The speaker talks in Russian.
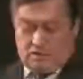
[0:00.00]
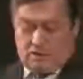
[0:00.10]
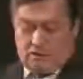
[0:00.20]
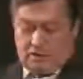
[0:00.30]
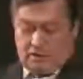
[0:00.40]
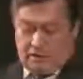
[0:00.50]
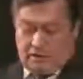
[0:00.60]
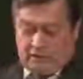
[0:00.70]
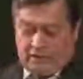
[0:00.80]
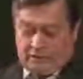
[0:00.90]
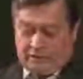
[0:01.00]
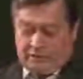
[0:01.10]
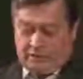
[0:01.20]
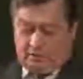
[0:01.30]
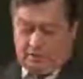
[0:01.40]
Слово для доклада
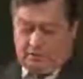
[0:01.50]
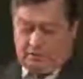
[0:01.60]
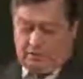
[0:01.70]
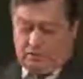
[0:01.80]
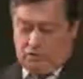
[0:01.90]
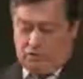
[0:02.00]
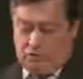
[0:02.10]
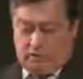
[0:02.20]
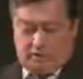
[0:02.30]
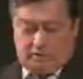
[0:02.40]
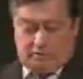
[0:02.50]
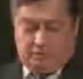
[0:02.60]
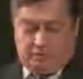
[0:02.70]
предоставляет Сальвашову Николаю